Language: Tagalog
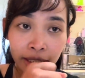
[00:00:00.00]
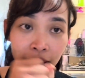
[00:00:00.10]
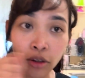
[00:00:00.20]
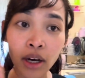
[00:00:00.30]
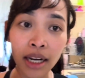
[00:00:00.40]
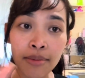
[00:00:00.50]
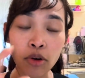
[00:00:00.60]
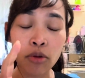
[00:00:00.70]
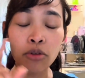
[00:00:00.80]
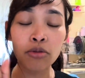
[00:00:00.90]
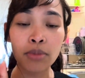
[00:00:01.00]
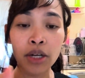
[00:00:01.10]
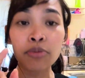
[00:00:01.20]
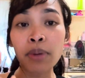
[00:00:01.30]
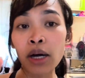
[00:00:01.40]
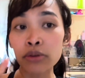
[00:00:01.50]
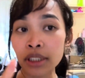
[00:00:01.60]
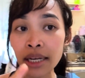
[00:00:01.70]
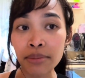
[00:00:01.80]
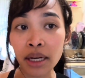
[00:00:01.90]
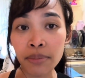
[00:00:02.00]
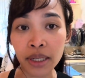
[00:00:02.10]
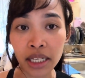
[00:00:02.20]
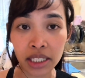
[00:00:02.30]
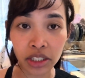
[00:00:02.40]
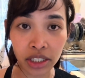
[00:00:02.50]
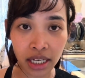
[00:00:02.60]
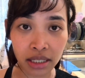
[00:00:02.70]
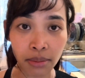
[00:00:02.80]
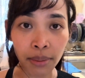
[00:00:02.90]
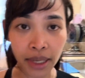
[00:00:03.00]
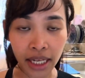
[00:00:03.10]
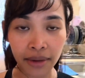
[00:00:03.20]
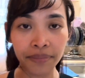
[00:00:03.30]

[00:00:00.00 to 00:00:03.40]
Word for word: Hindi ko alam kung meron pa akong time makapag-exercise mamaya.